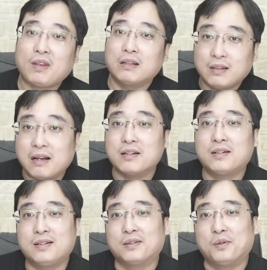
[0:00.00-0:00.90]
但
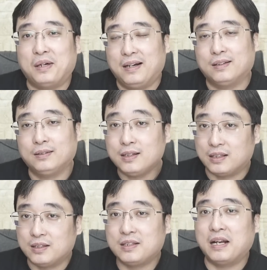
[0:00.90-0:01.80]
是的话，那
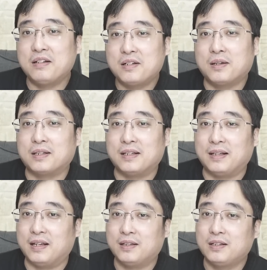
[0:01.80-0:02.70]
你既然知道这一点，